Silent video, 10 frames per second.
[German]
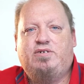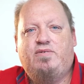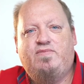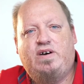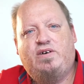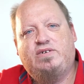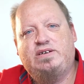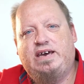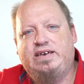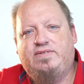kommen wir auch
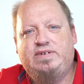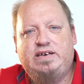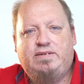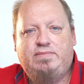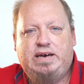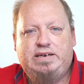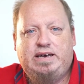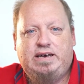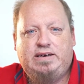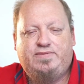gleich wieder bei
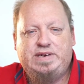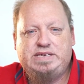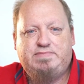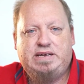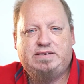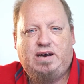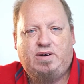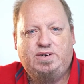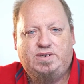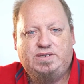der Festplatte
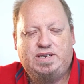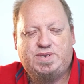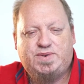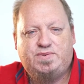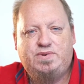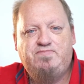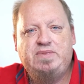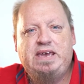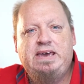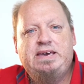auch noch dazu,
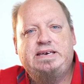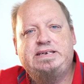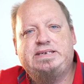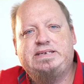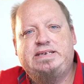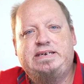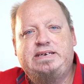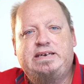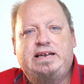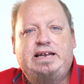ist
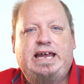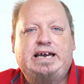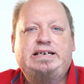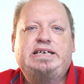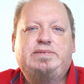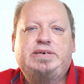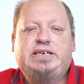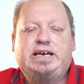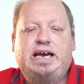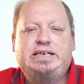die
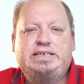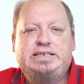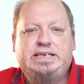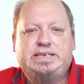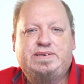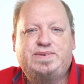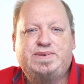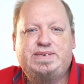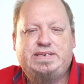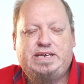Langlebigkeit des
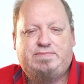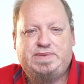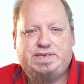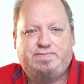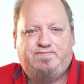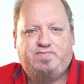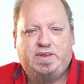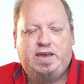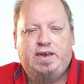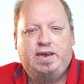Systems.
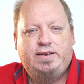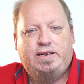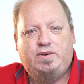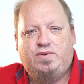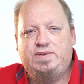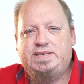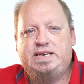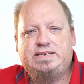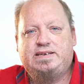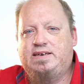Denn
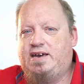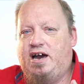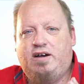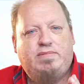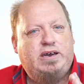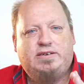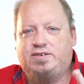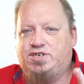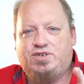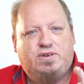grundsätzlich
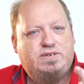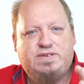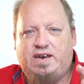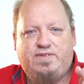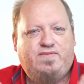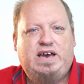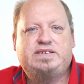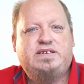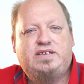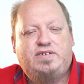arbeiten schon seit
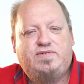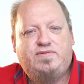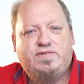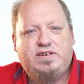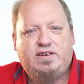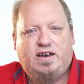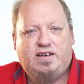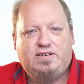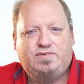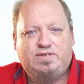weiß ich nicht wie vielen
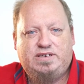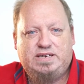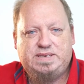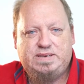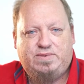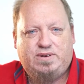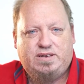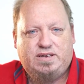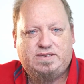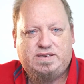Jahren und Jahrze oder
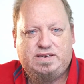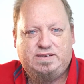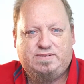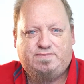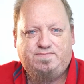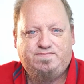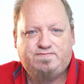Jahrzehnten